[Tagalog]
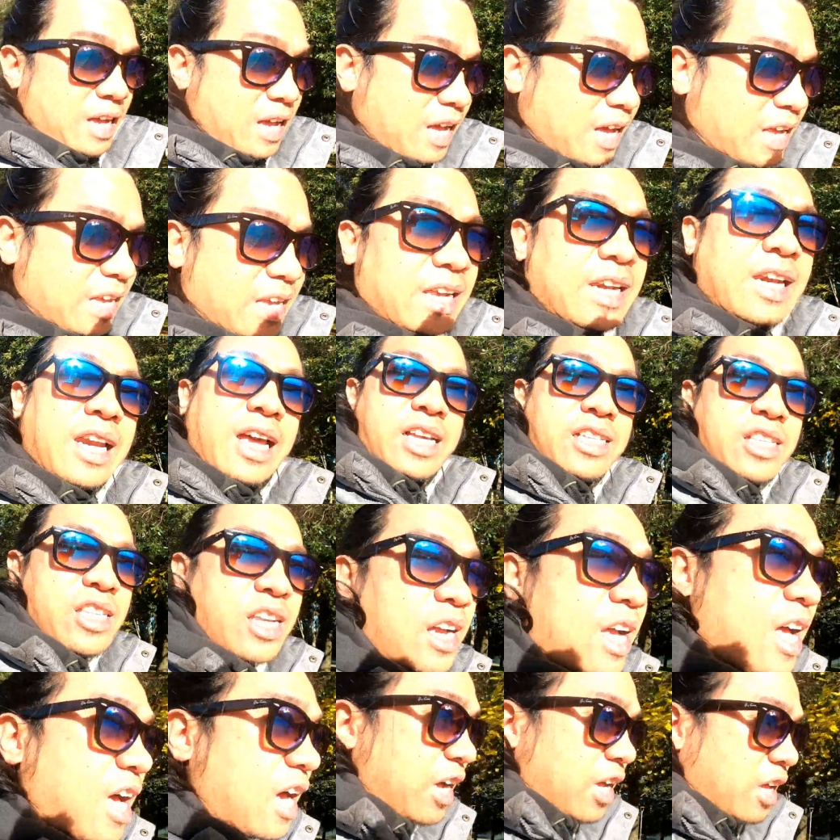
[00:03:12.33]
Ayan, lakas
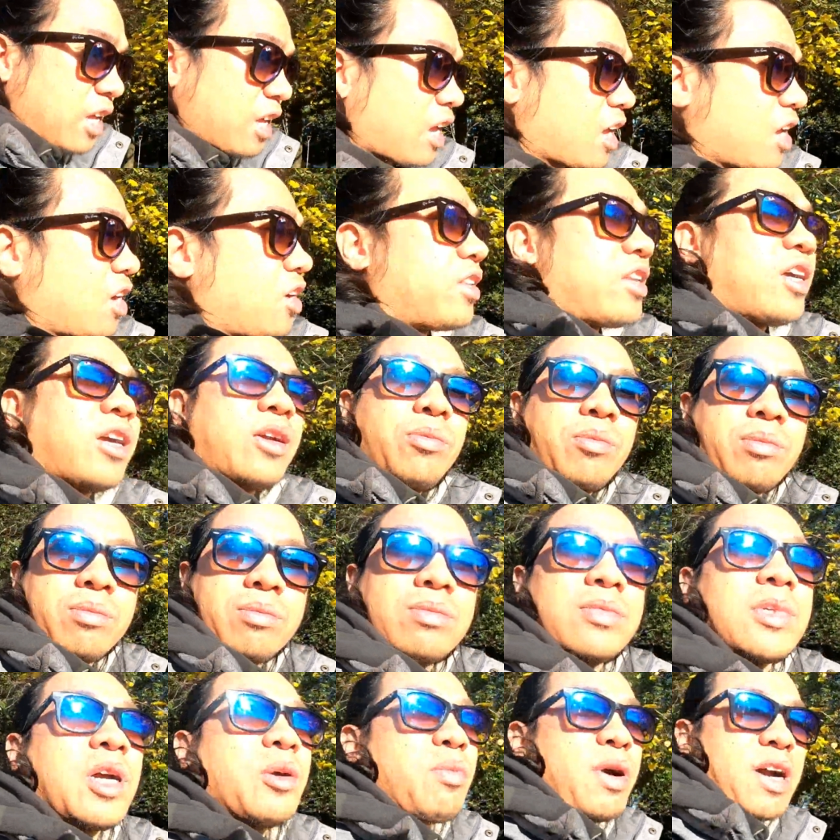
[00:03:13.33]
ng hangin ngayon. Nag
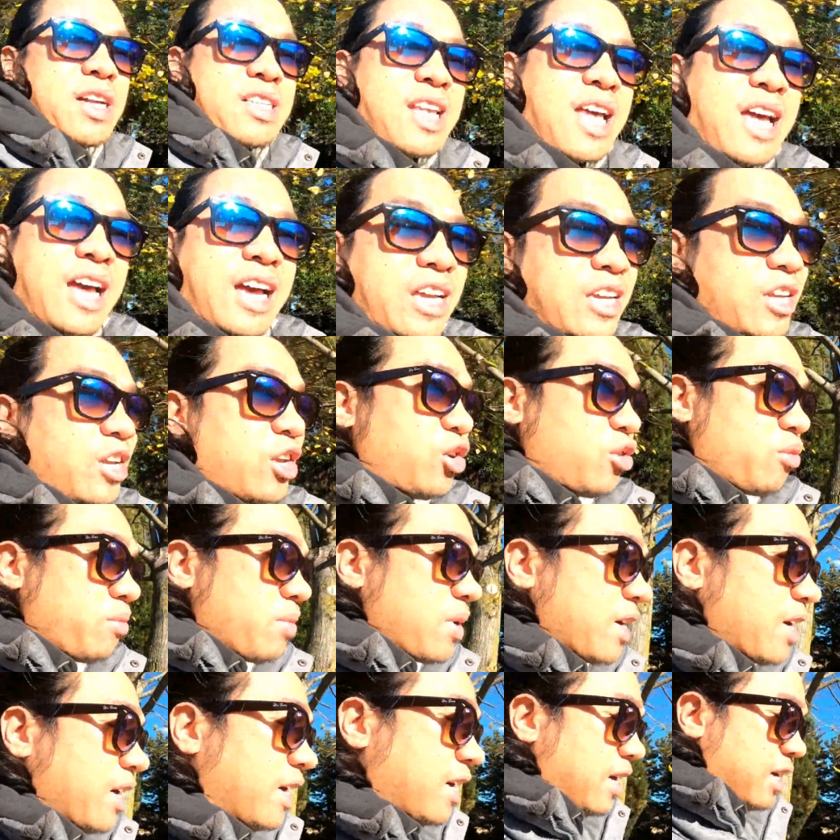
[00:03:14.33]
nagbagsakan na yung
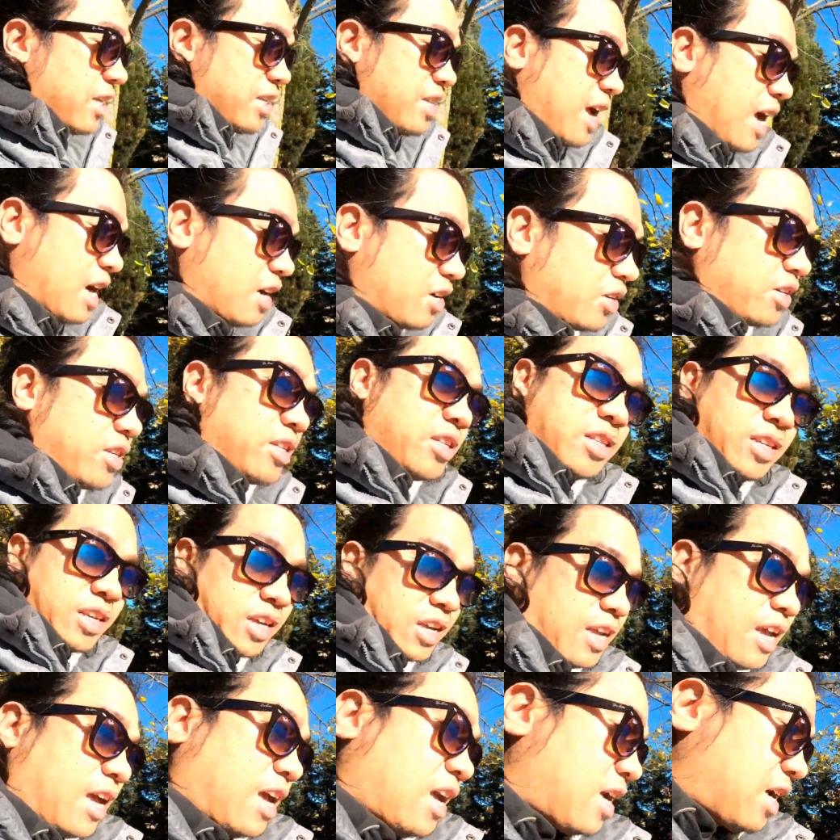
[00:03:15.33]
mga dahon.
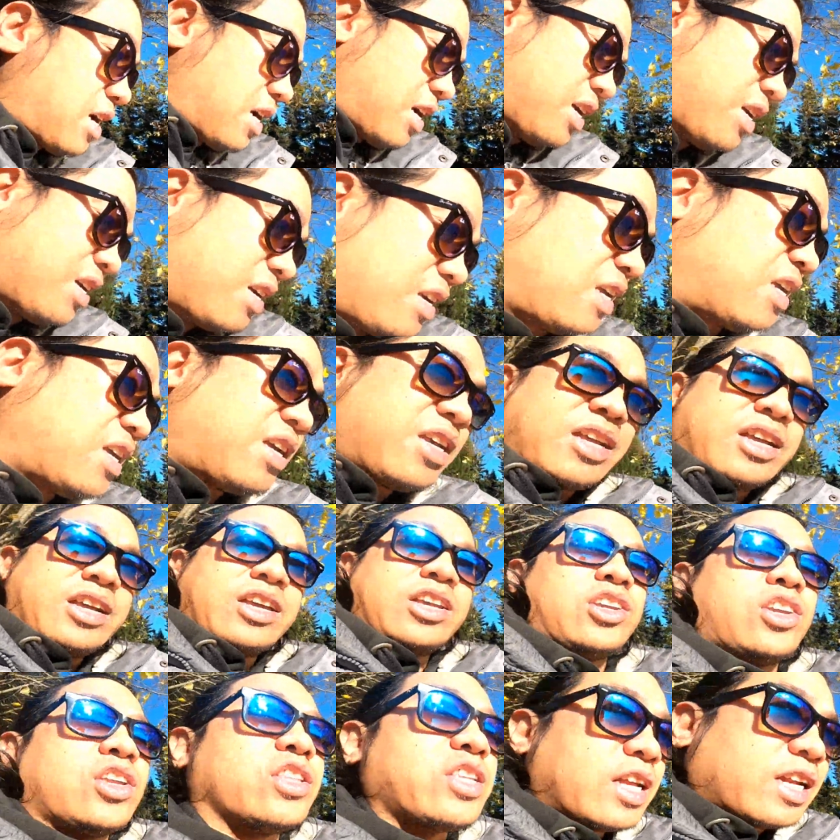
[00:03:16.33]
Kaya
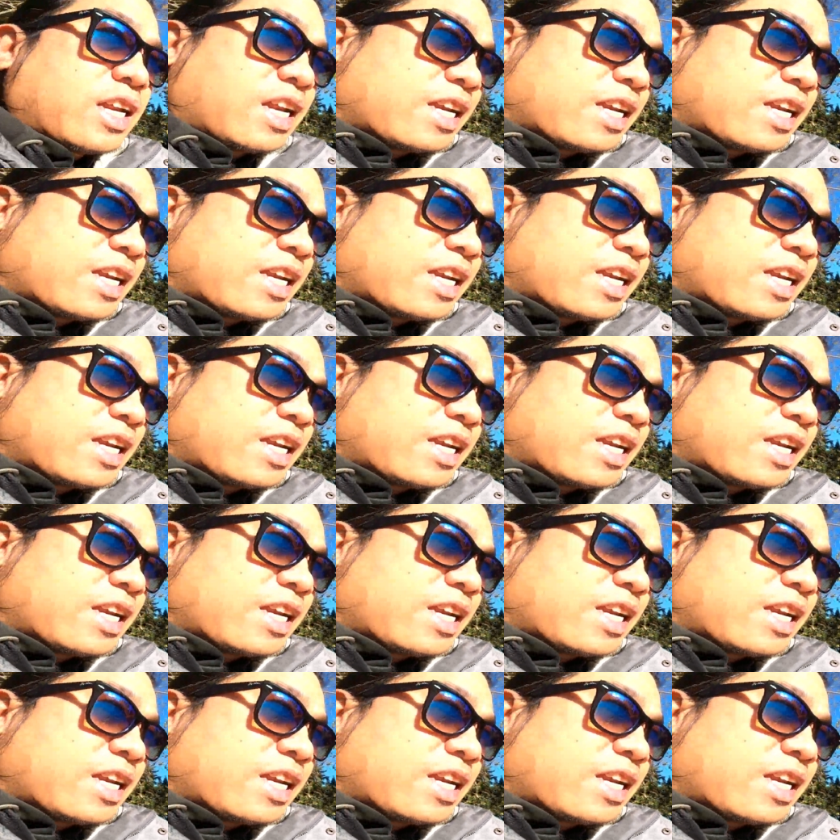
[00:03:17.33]
yun